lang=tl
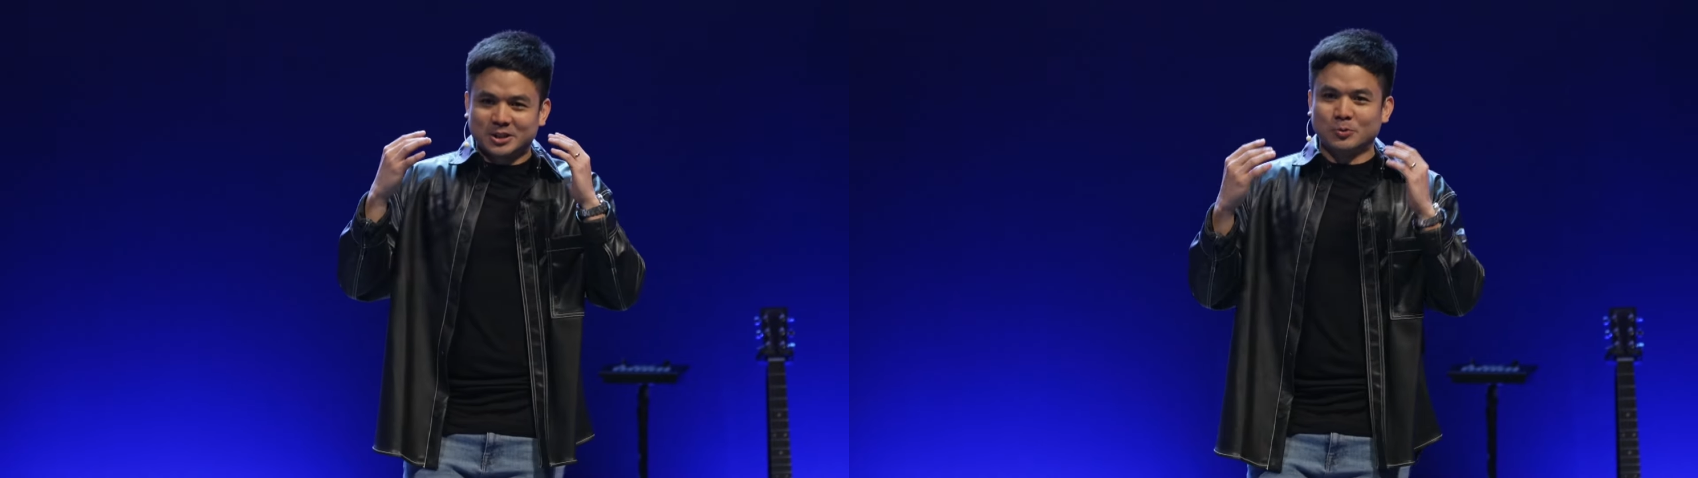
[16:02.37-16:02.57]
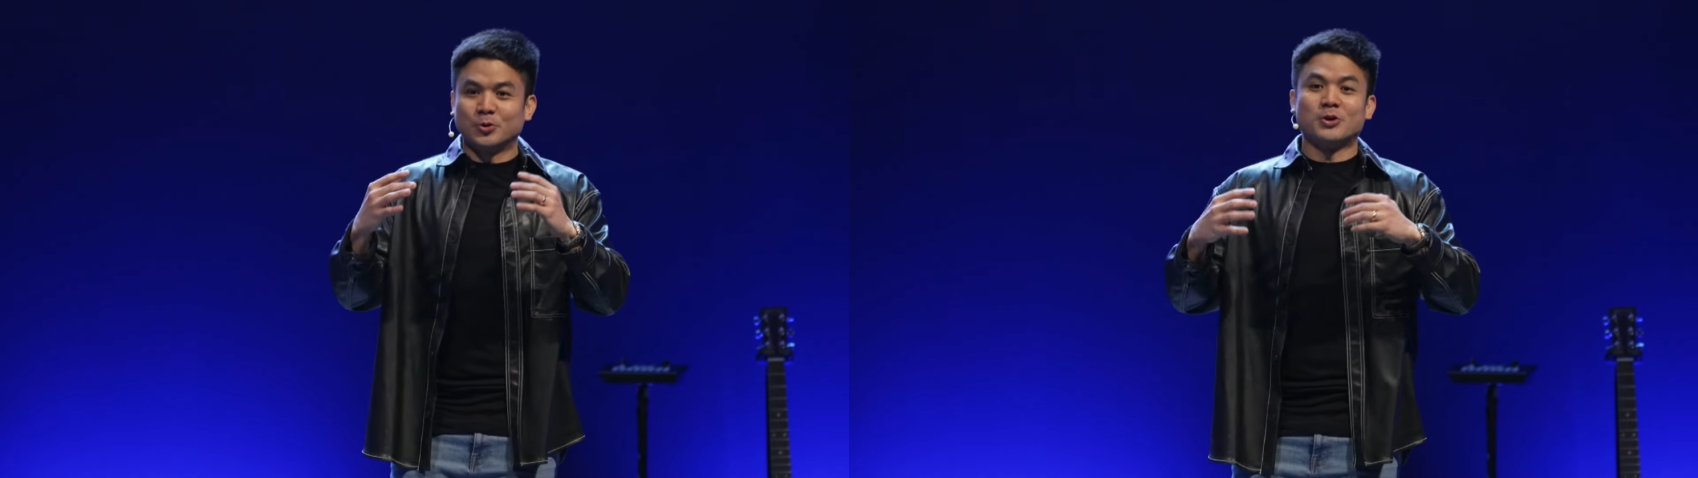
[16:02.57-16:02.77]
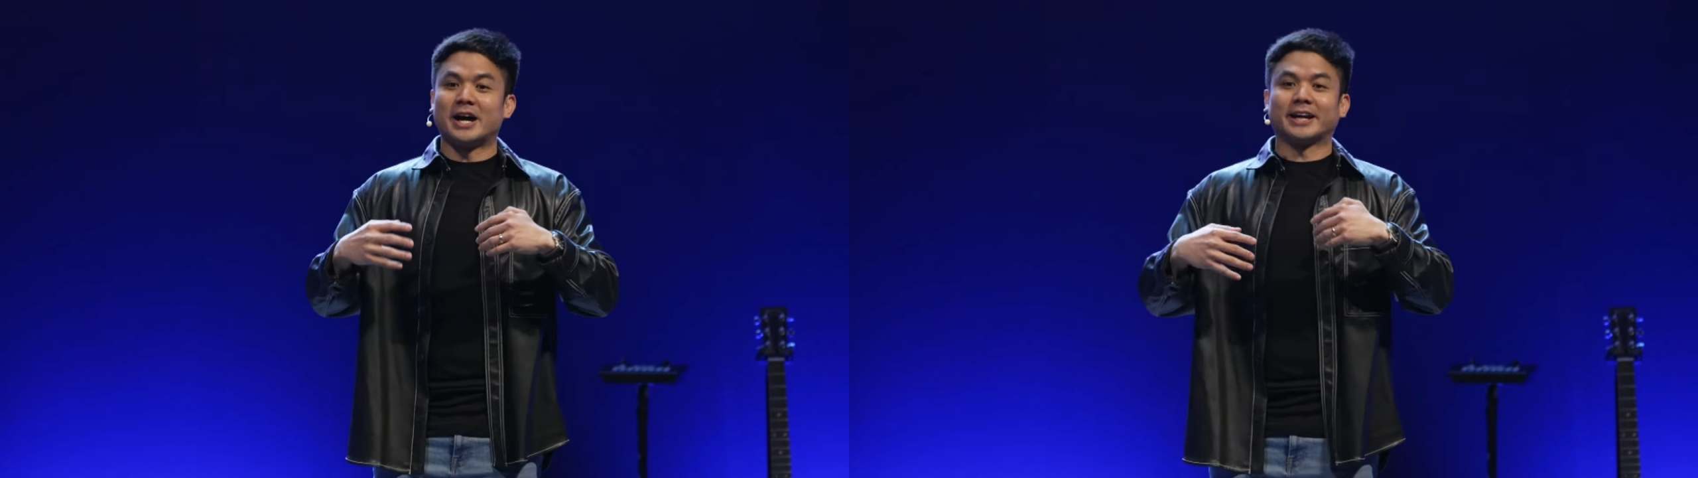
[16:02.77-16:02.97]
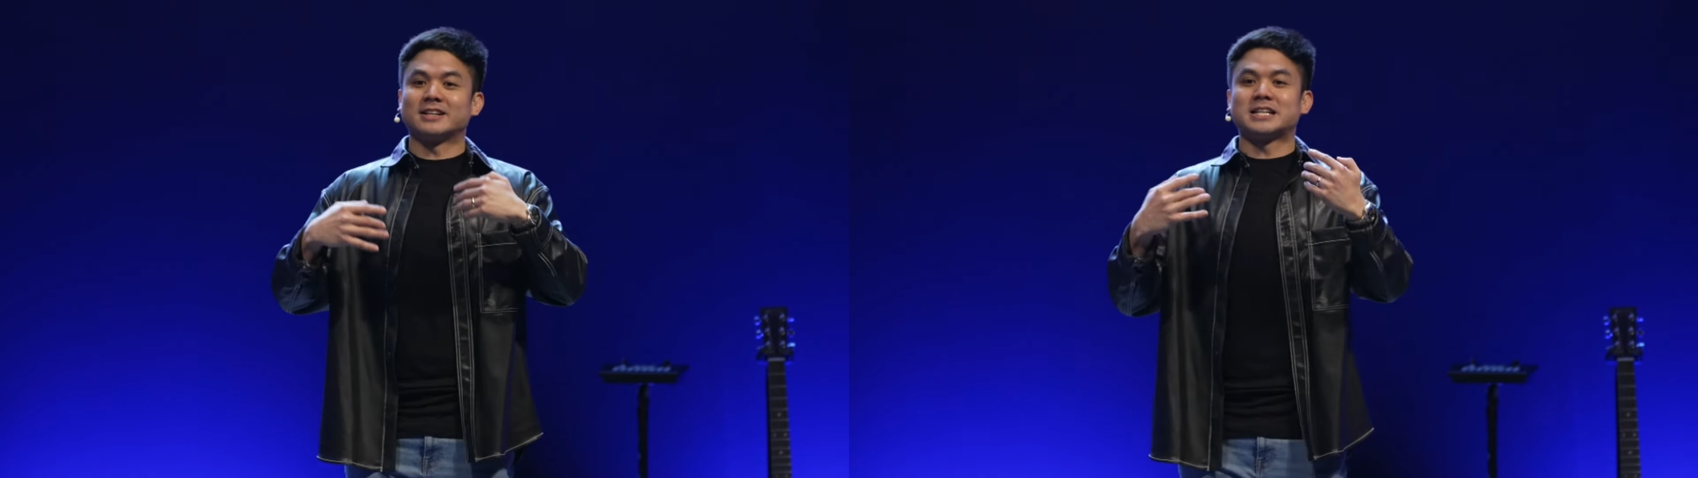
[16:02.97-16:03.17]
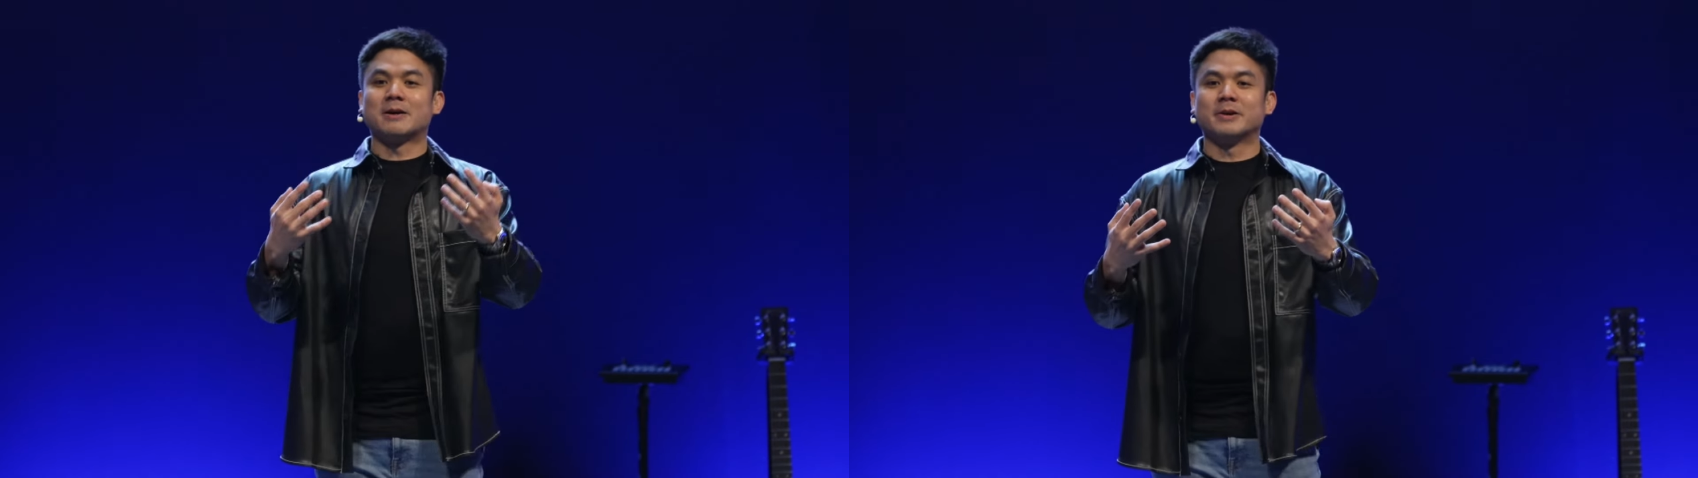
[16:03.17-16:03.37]
ito po yung aking
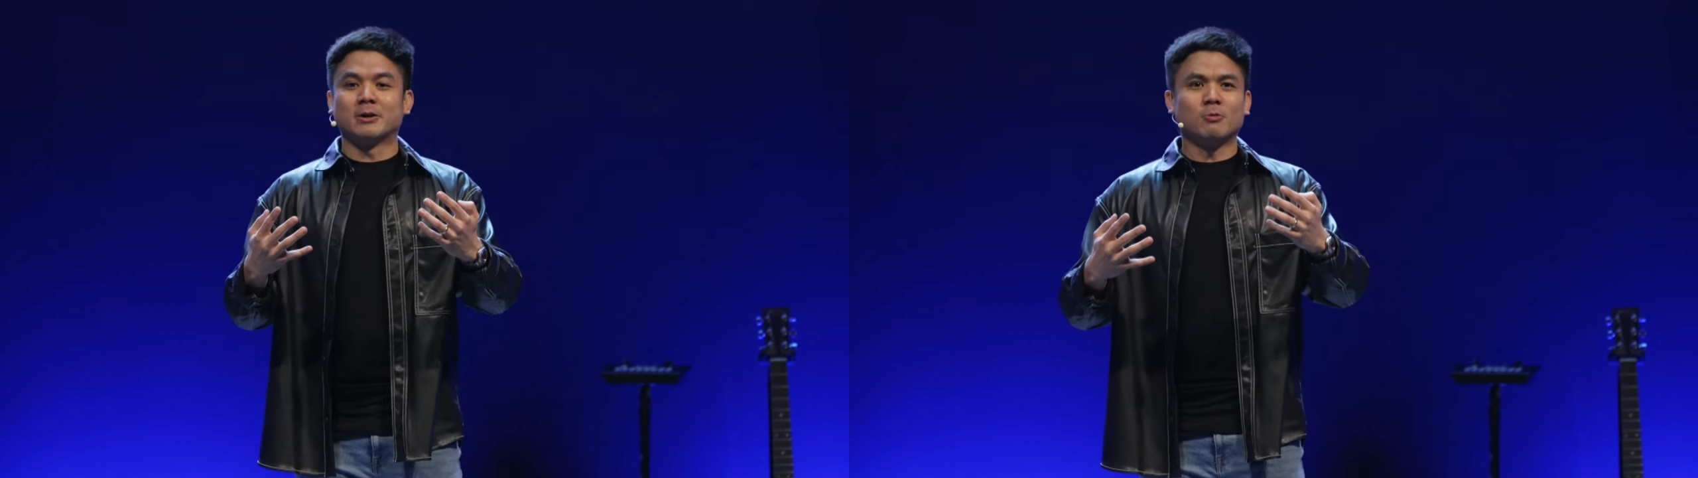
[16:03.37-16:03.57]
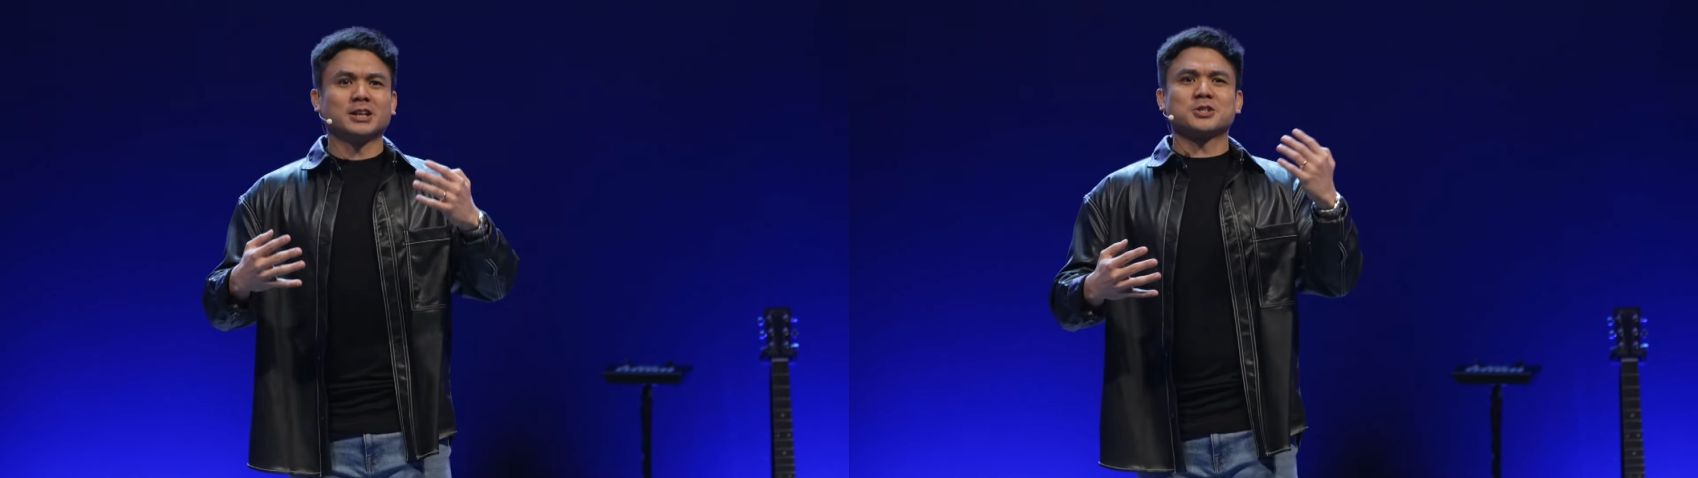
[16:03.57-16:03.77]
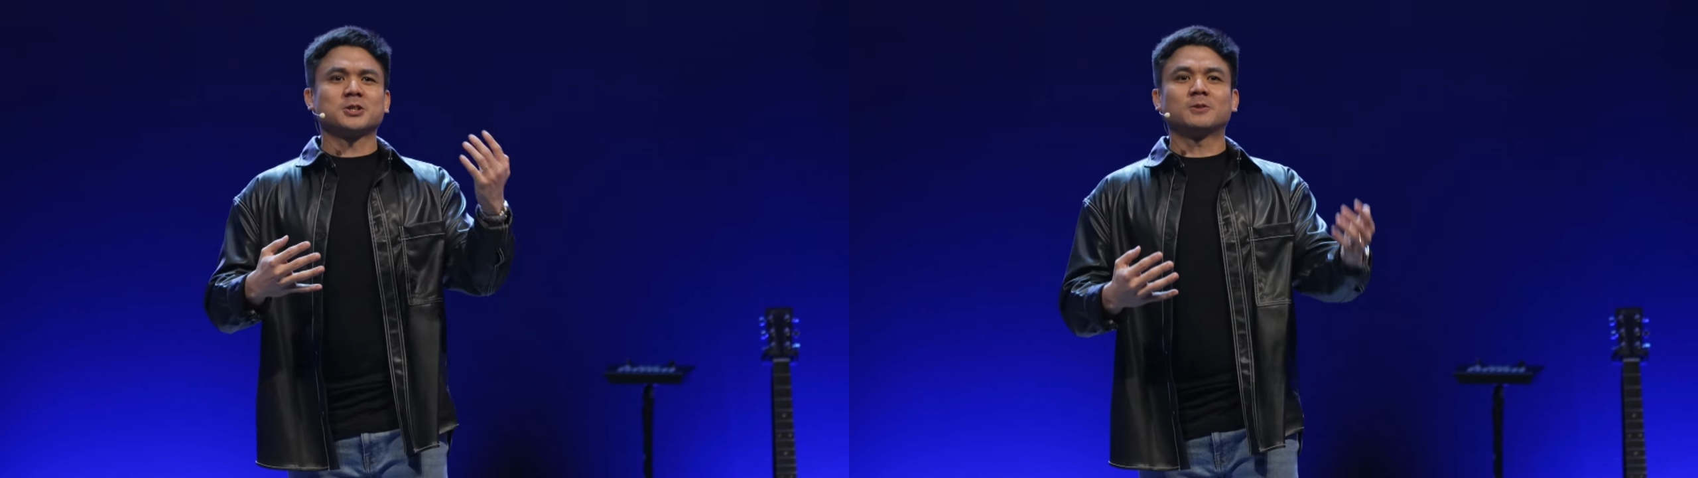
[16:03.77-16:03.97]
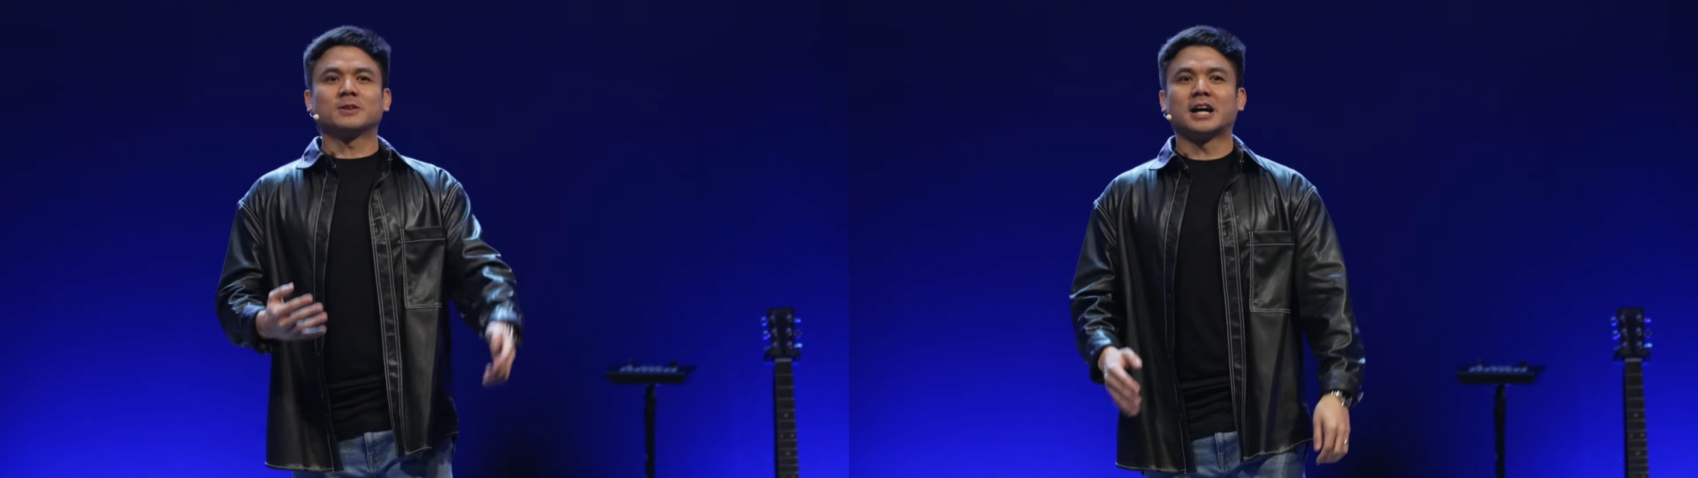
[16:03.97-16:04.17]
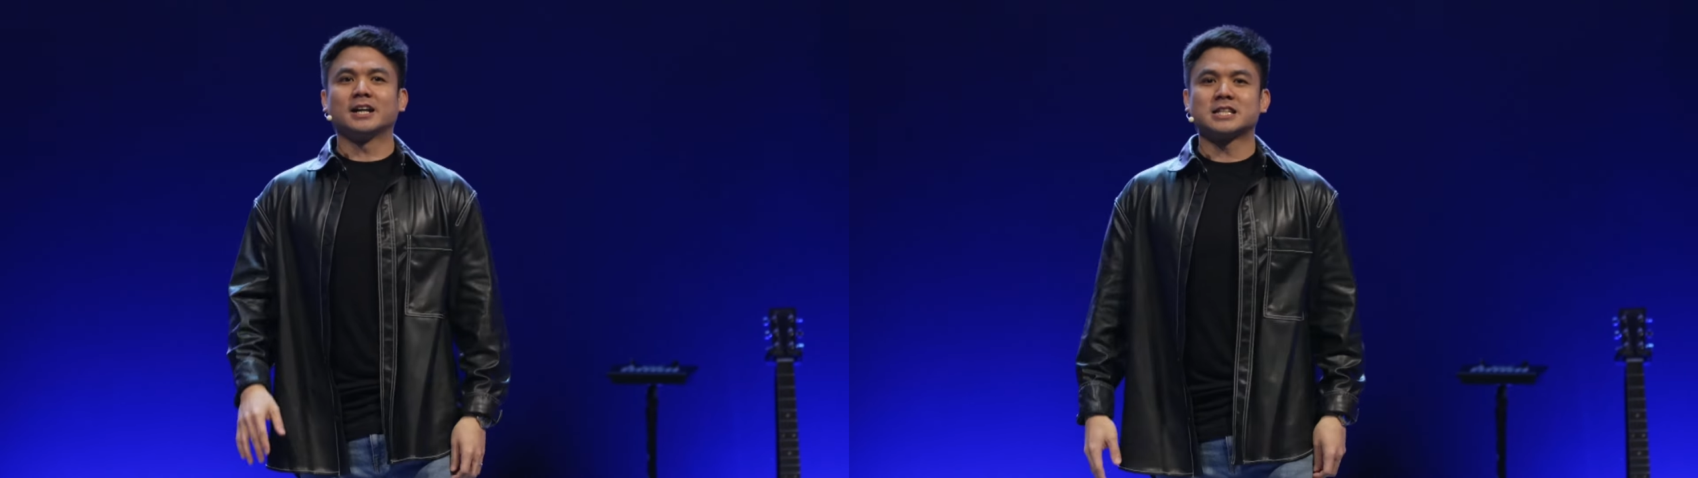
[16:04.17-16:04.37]
nasabi, what serve
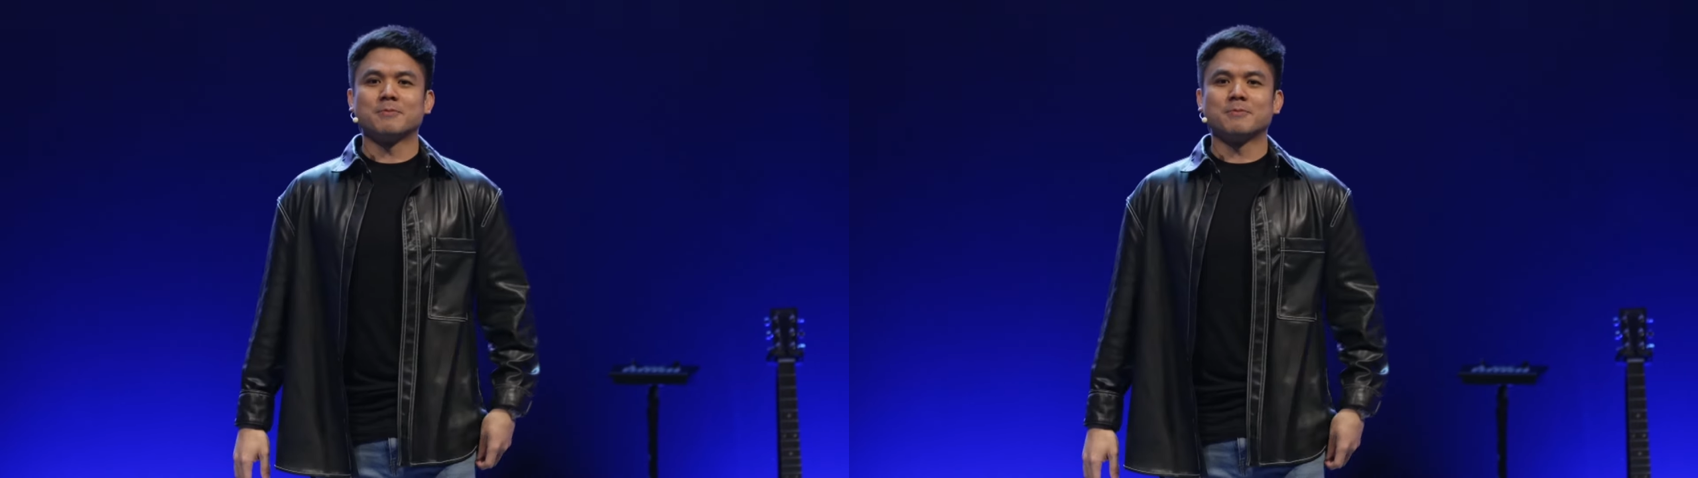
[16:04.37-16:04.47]
God?